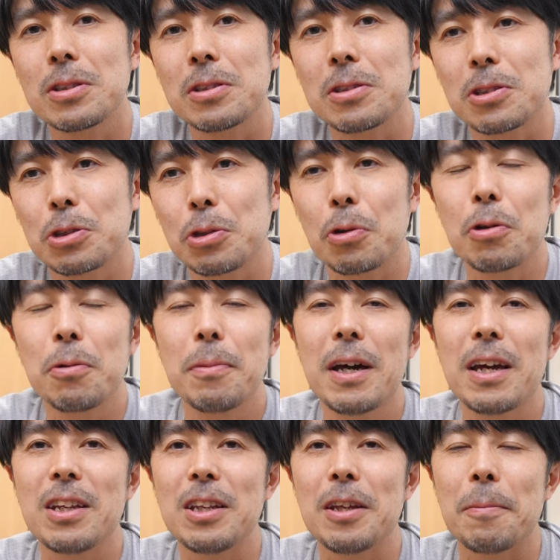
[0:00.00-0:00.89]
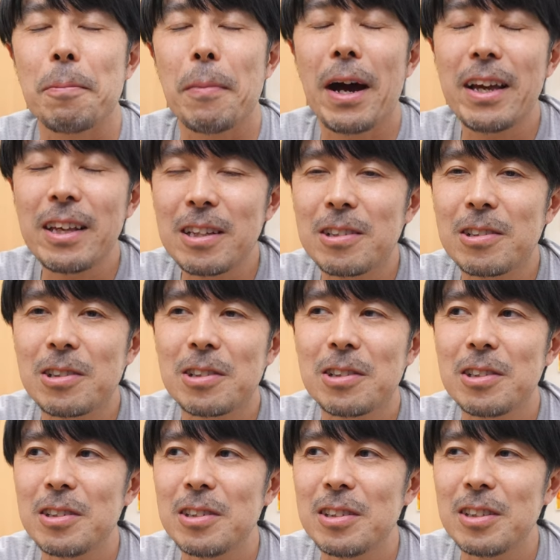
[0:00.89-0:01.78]
その前にマイ
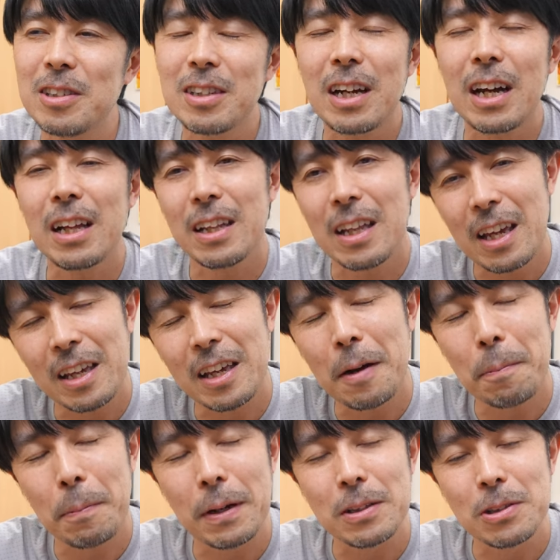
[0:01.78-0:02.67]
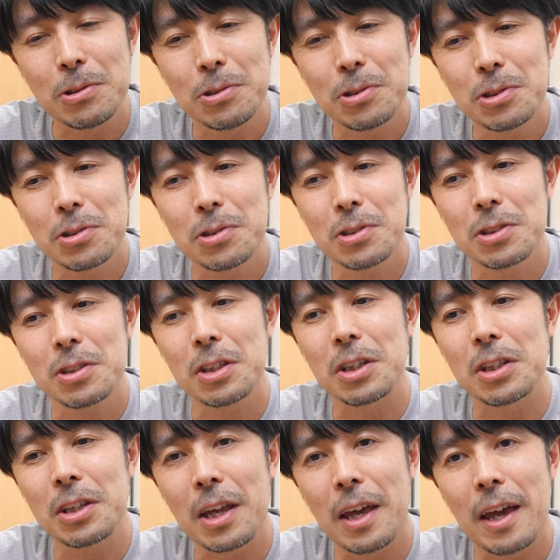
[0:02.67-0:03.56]
クがね、やっぱ優秀す
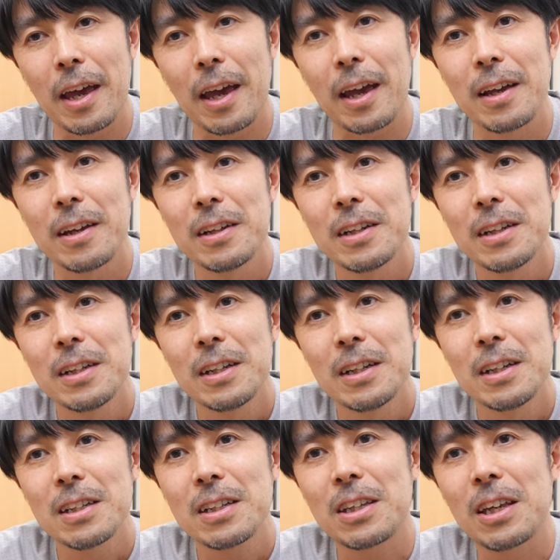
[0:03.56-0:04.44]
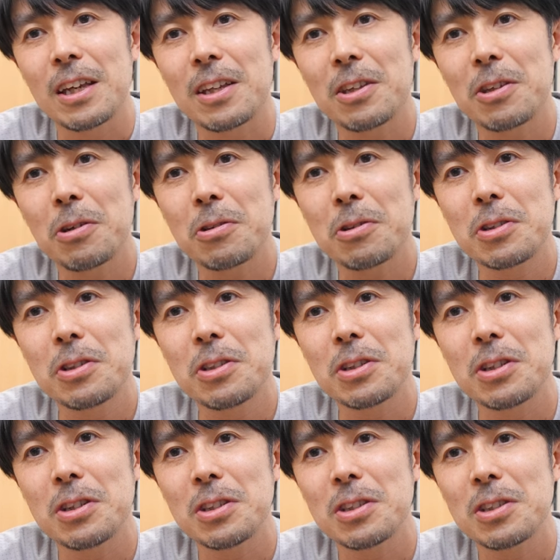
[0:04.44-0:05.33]
ぎて、結
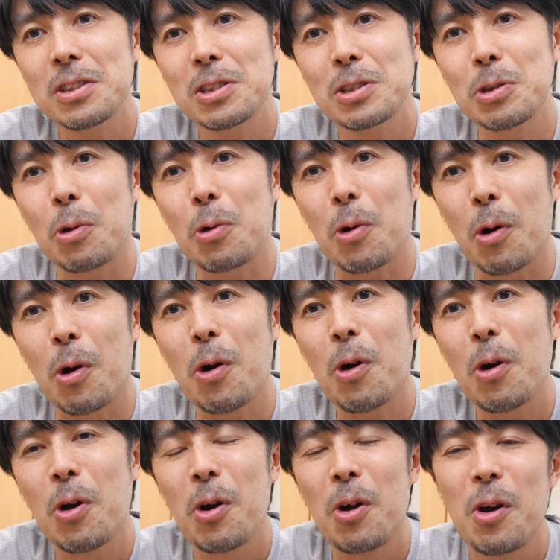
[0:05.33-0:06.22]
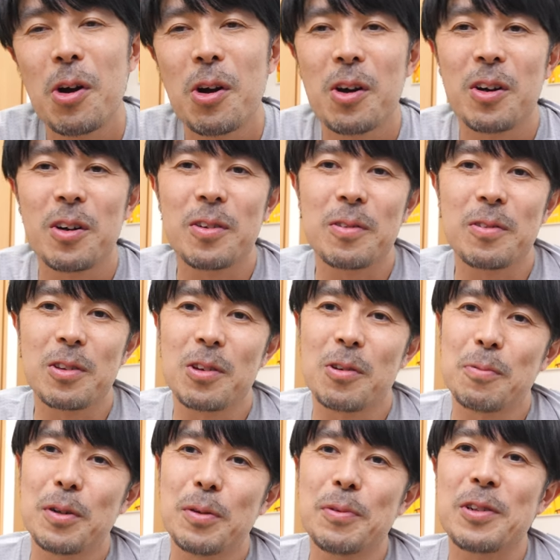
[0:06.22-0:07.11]
局そこ
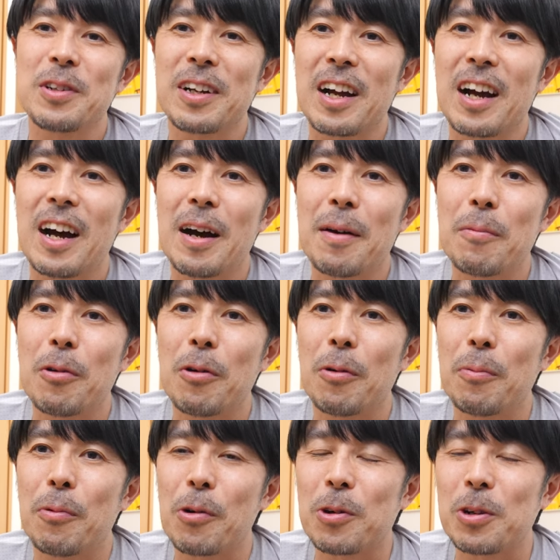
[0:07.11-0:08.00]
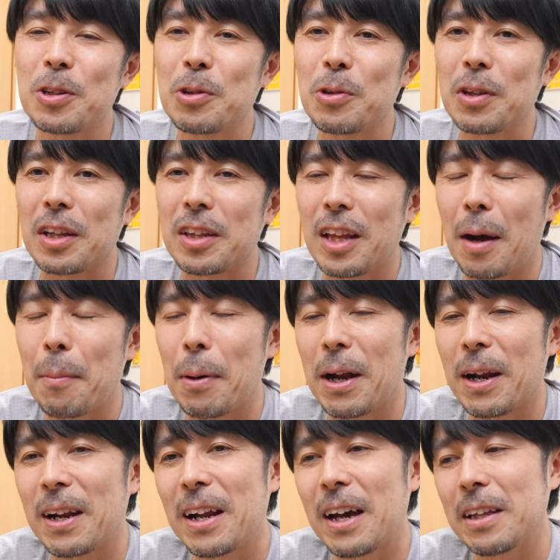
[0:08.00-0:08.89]
の部分がもう僕にとってはた
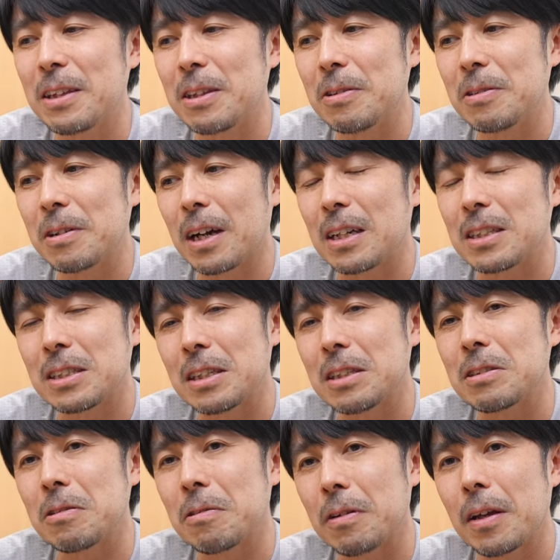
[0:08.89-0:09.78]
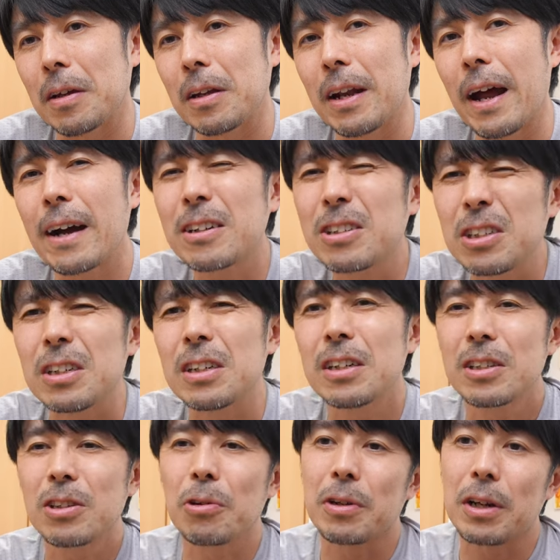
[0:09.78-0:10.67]
まらないっていう感じなんですよね。
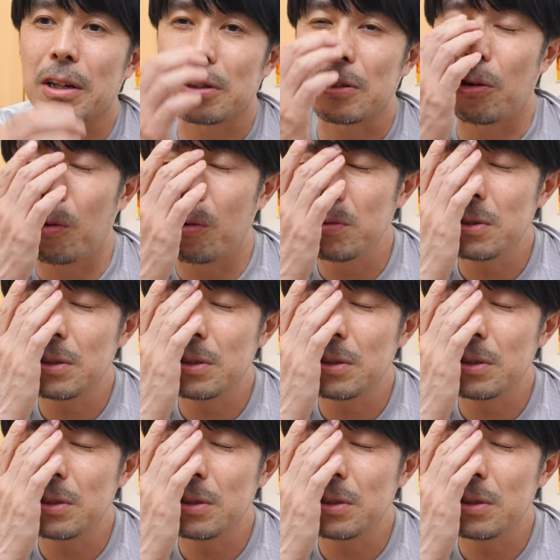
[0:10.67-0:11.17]
楽。とにかく。